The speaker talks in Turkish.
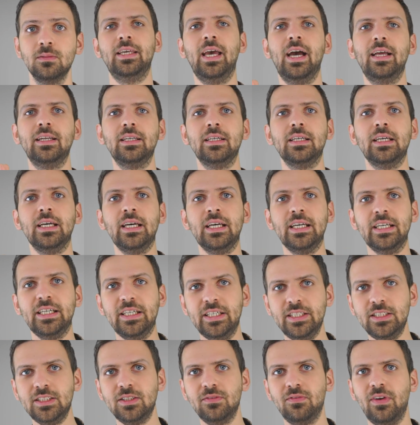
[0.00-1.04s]
Yani
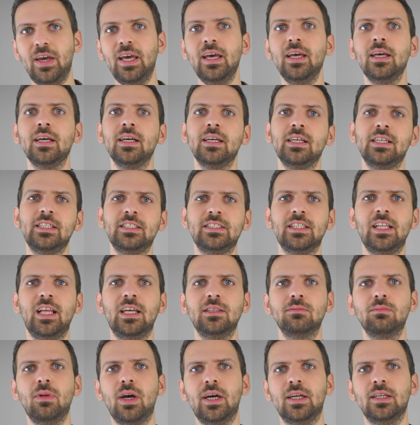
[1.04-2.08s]
hız ve
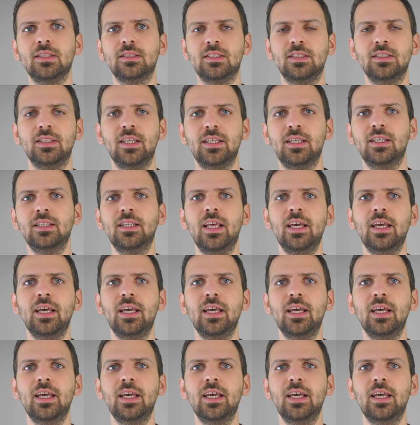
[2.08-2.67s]
hızlanma arasındaki